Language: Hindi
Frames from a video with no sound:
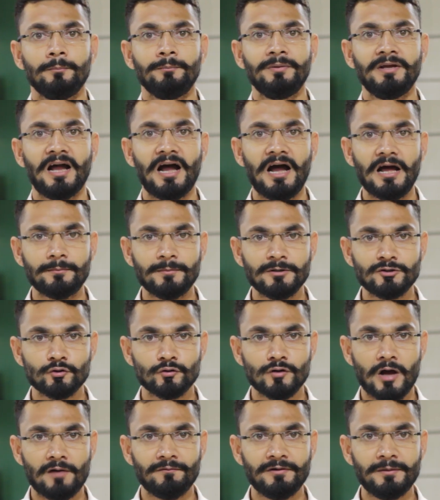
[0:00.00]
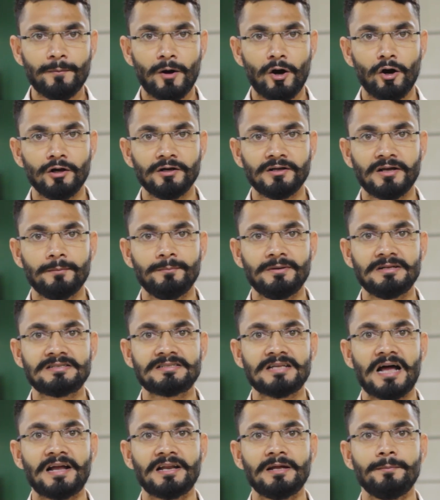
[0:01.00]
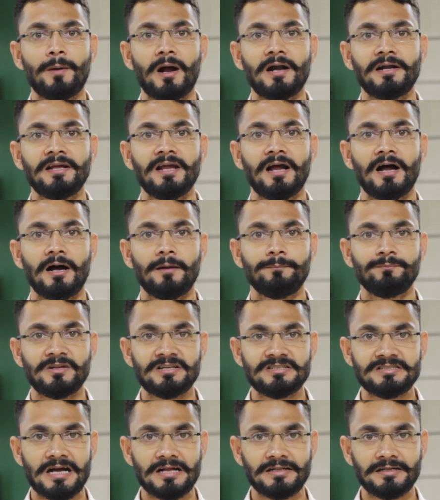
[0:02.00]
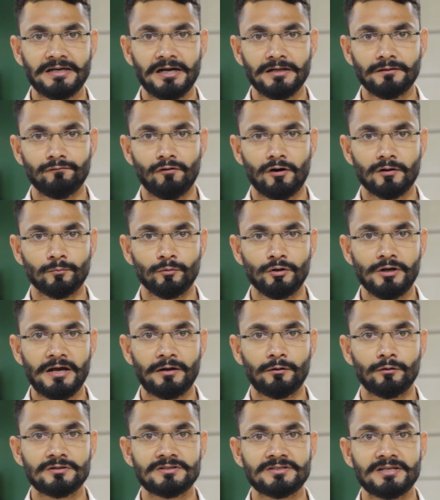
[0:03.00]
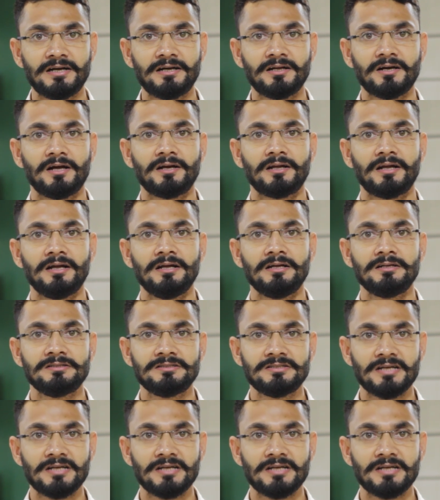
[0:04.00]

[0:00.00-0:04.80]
बिहार में चुनावी माहौल के बीच सारी पार्टियां अपने जातिगत फॉर्मूले को सेट करके